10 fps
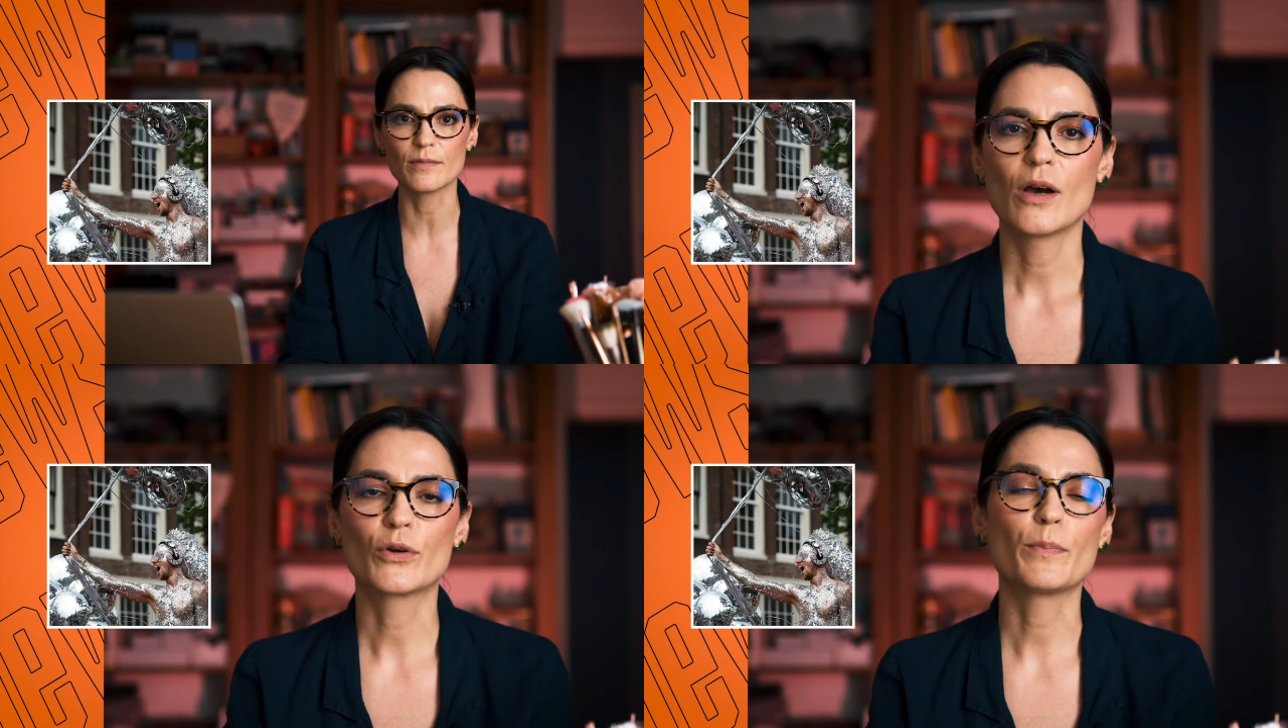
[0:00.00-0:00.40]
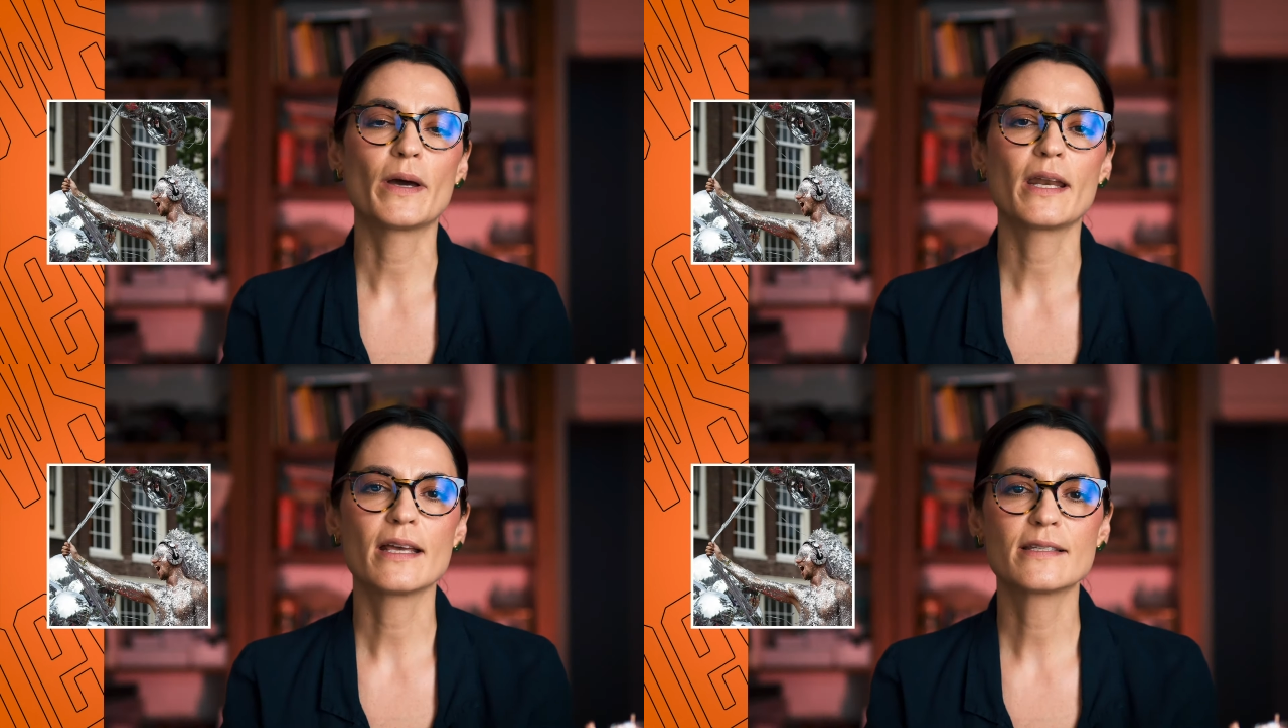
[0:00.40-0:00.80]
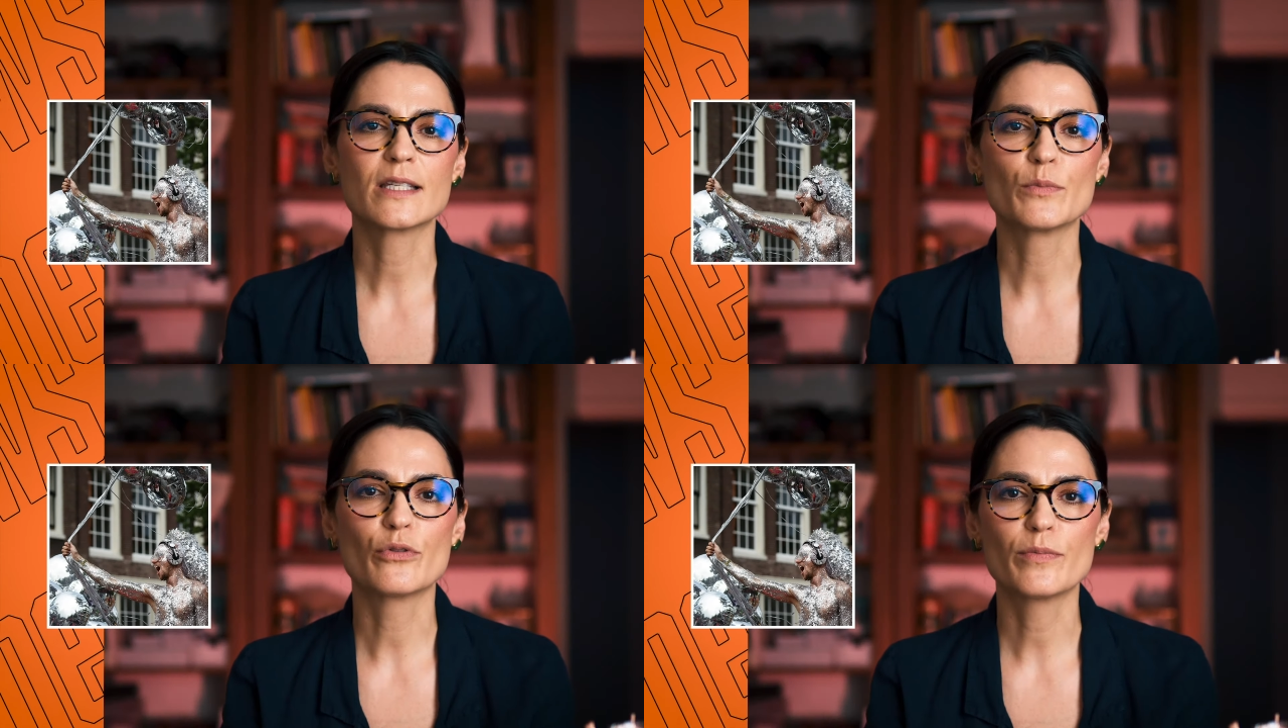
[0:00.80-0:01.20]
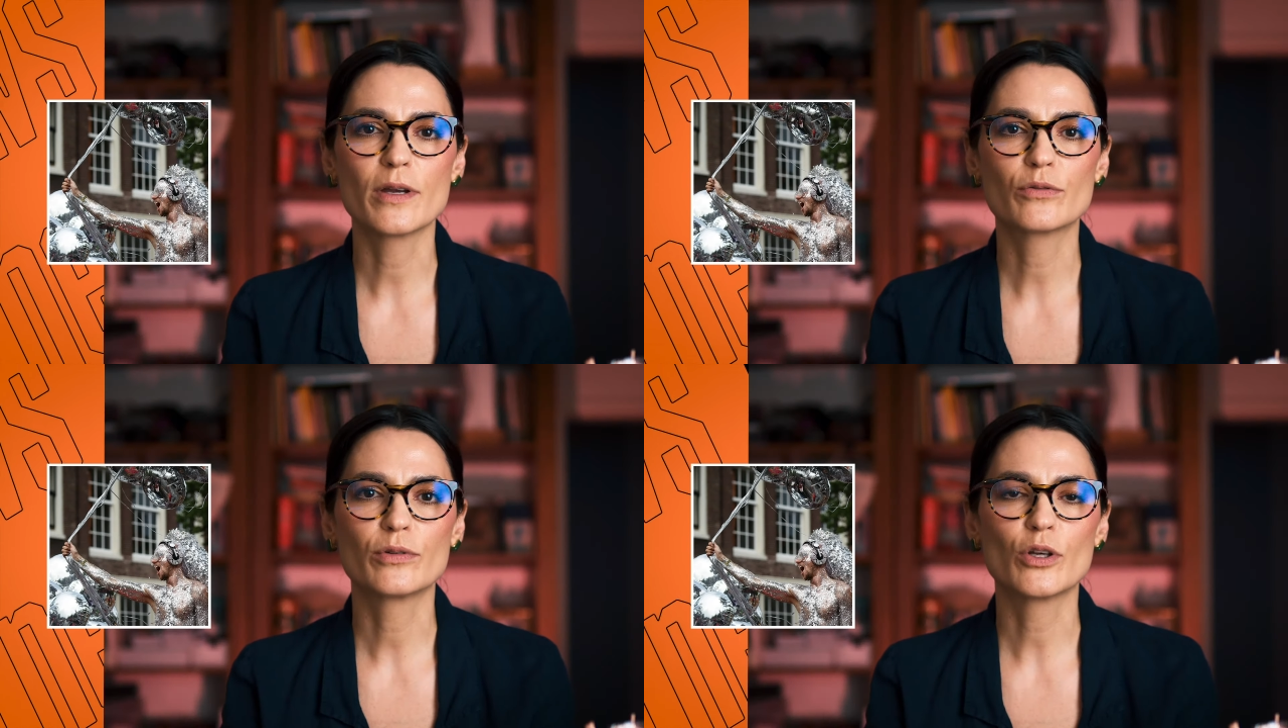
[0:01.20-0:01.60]
Ao que parece, esse
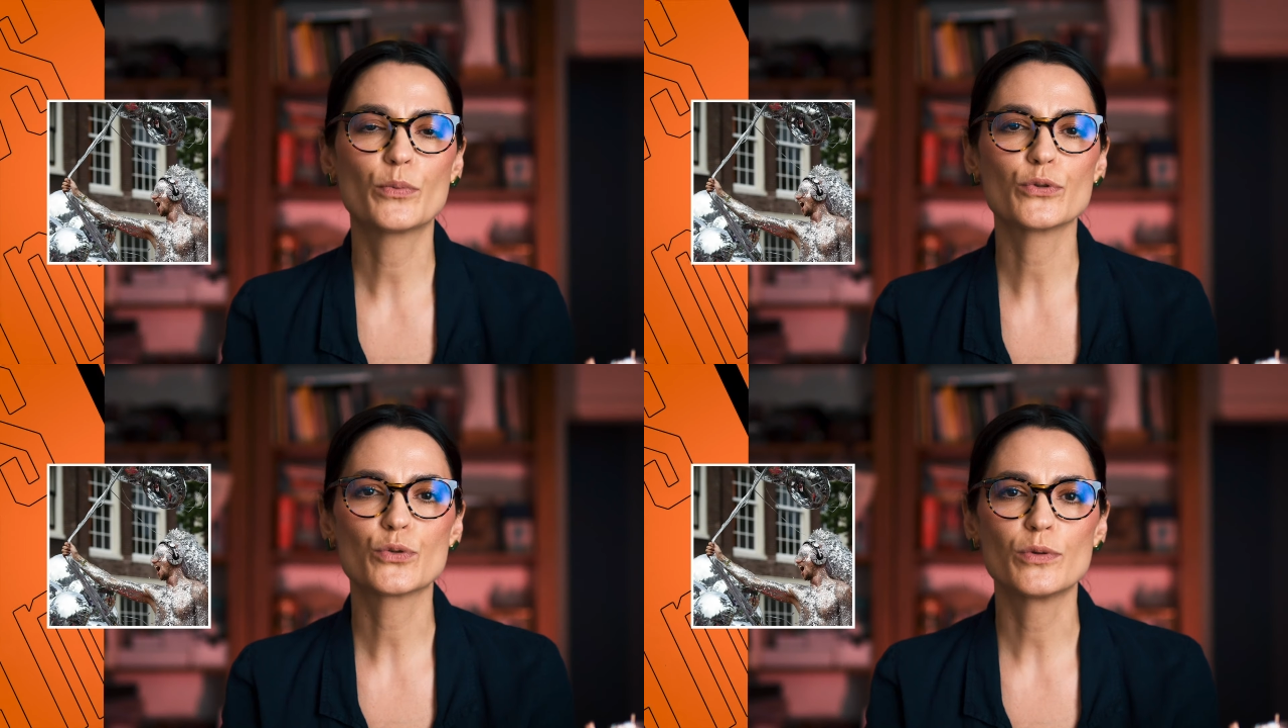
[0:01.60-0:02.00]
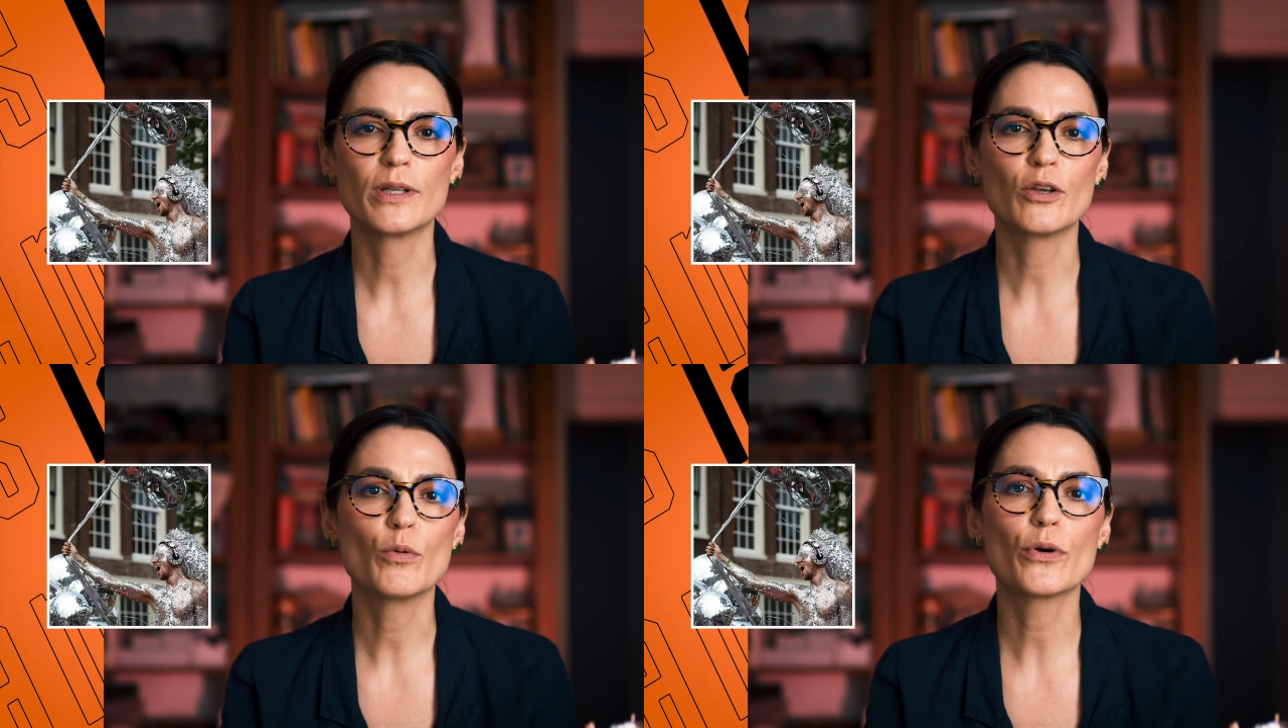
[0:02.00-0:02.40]
movimento não possui nenhum